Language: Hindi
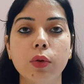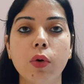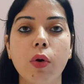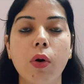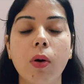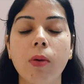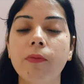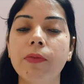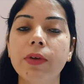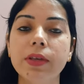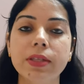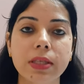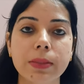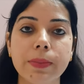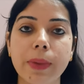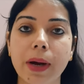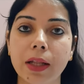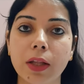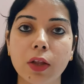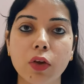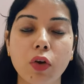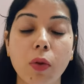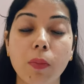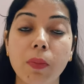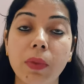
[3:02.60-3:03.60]
तो ऑब्वियसली
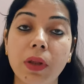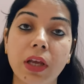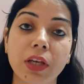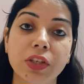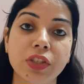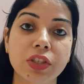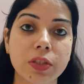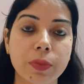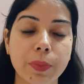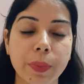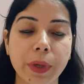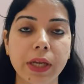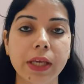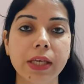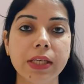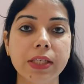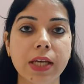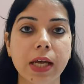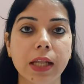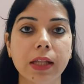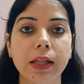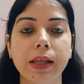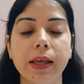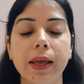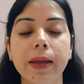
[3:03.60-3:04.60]
बात है कॉम्प्लिकेशन बढ़ ही
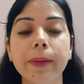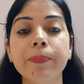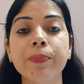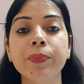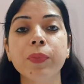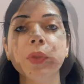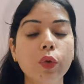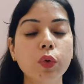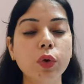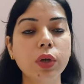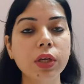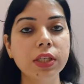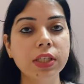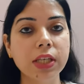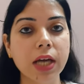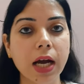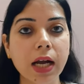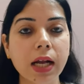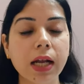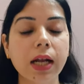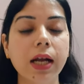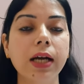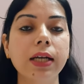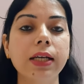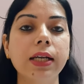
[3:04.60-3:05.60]
जाते हैं क्योंकि
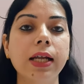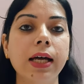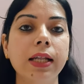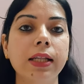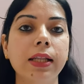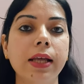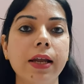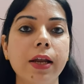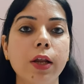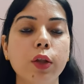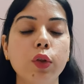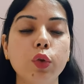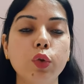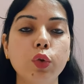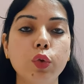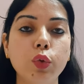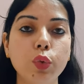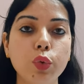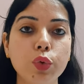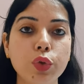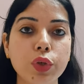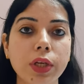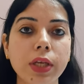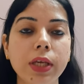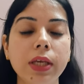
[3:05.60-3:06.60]
जहाँ कट आता है ना तो
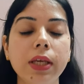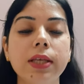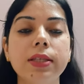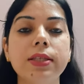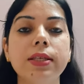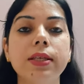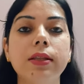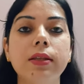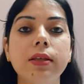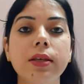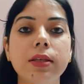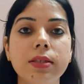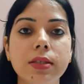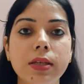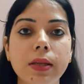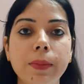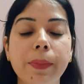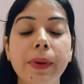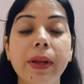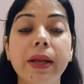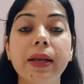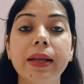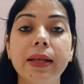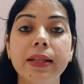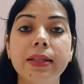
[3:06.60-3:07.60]
दूसरी या तीसरी
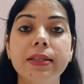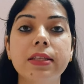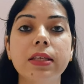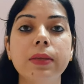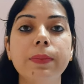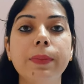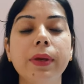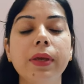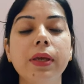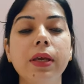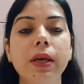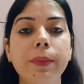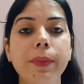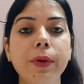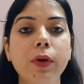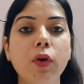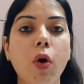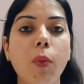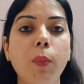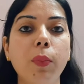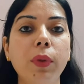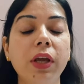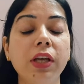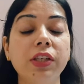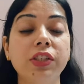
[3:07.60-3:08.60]
प्रेगनेंसी में ये भी
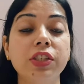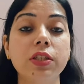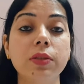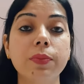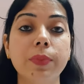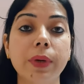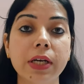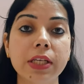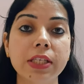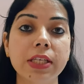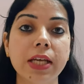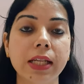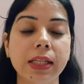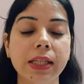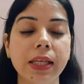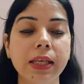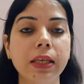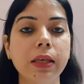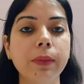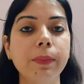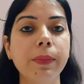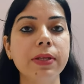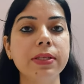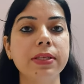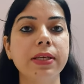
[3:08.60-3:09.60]
कॉम्प्लिकेशन बढ़ जाते हैं
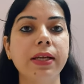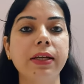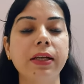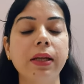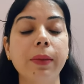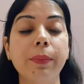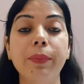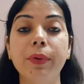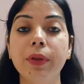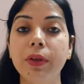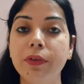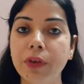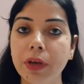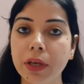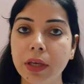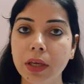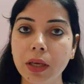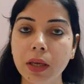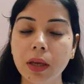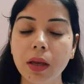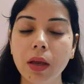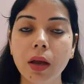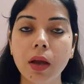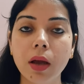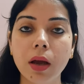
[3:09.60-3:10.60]
कि प्लेसेंटा प्रीवे
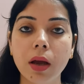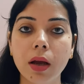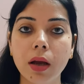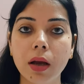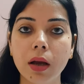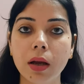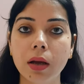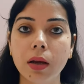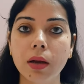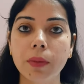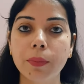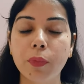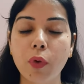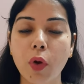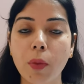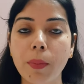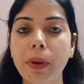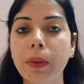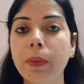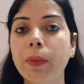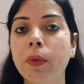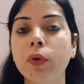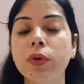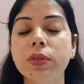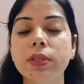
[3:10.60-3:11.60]
की
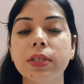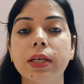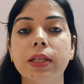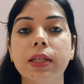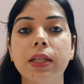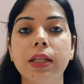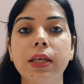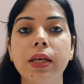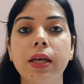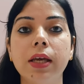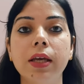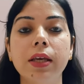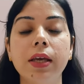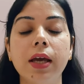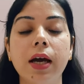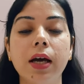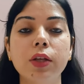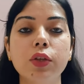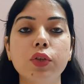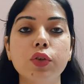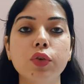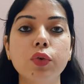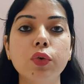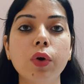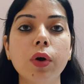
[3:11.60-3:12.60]
प्रॉब्लम हो सकती है या
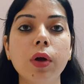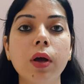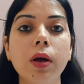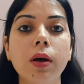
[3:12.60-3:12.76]
जो